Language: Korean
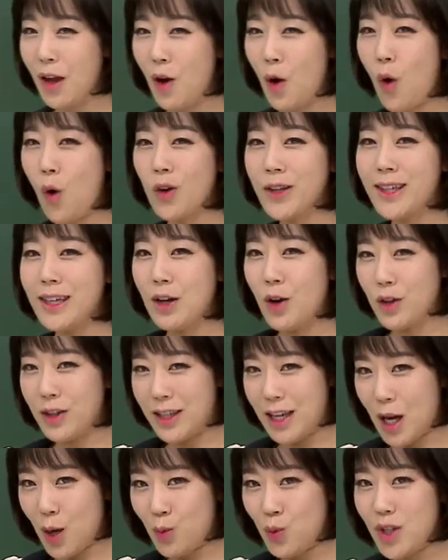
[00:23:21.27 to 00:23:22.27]
어디
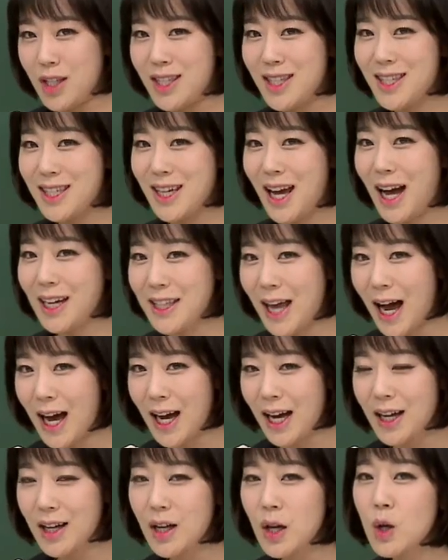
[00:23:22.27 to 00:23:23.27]
어디에 위치하다
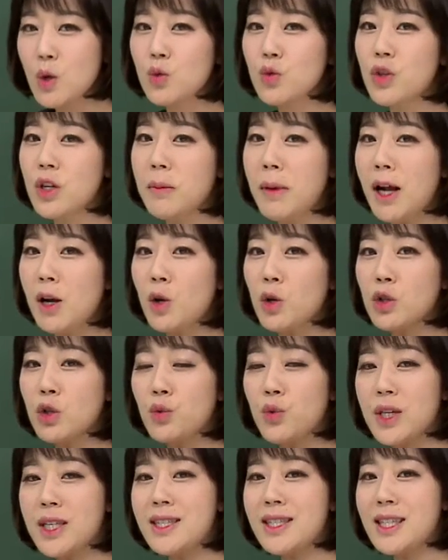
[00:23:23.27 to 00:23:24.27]

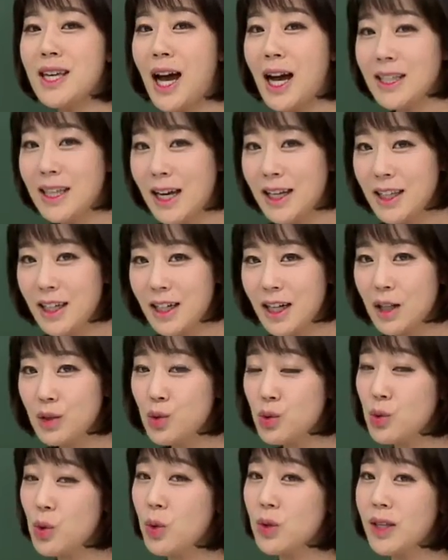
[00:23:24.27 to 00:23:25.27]
우리말로는 위치하다니까
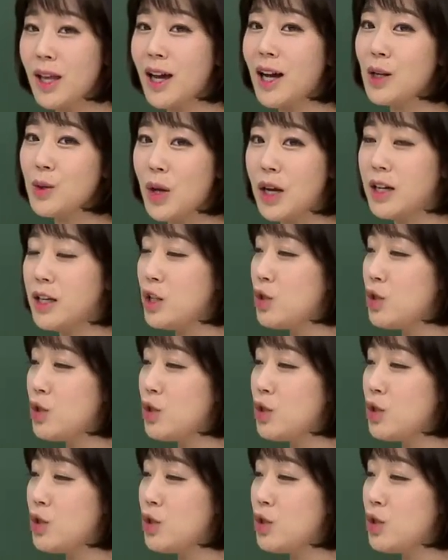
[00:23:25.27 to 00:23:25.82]
수동태가 될